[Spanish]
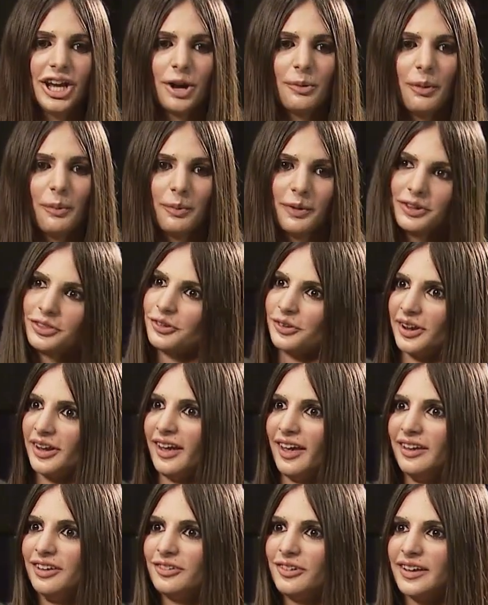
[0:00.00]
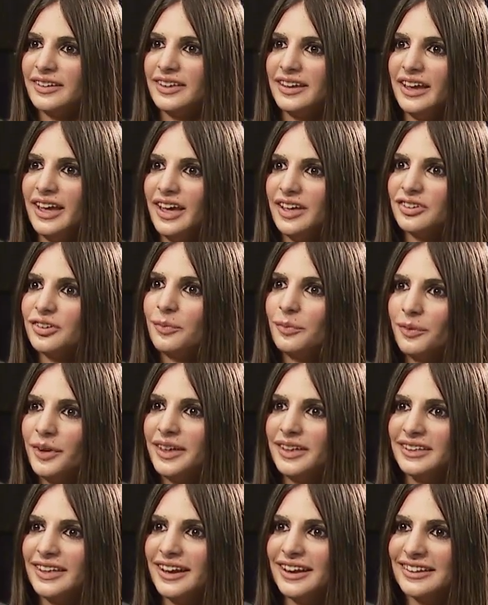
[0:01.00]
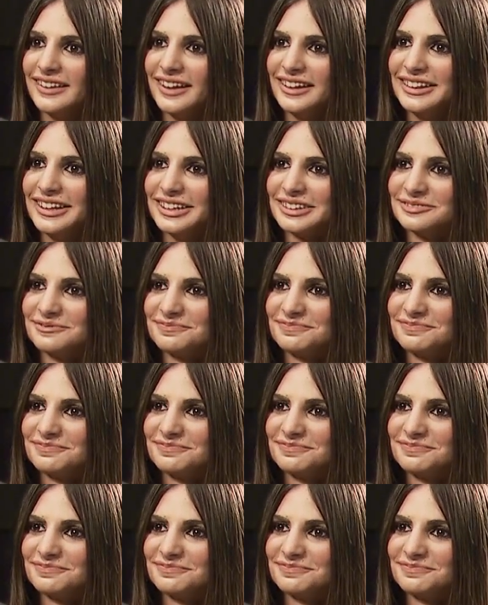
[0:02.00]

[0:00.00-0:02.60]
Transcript: como puertorriqueños, así que eso es muy interesante.